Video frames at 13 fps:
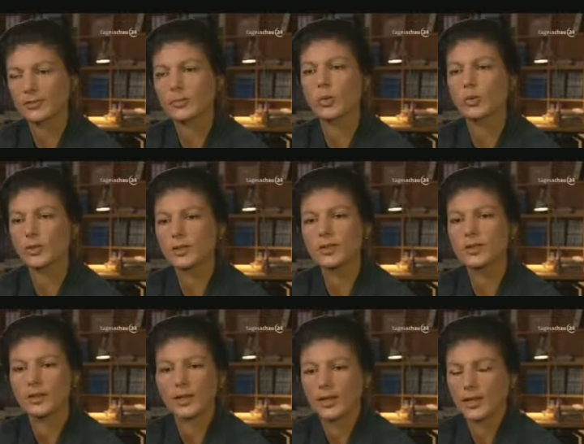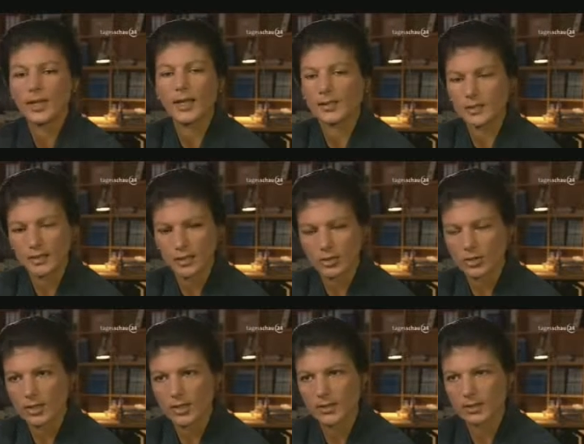Also im Grunde hätte der
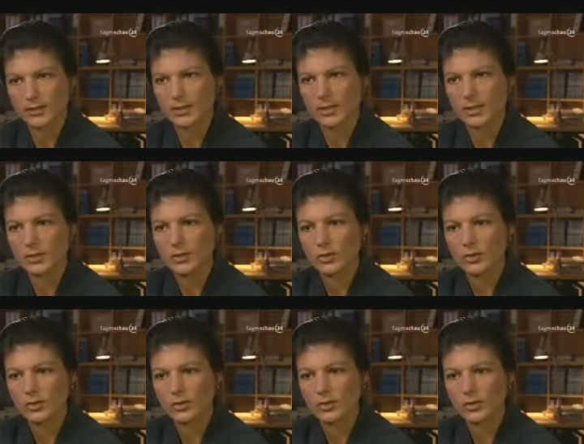Staat das nicht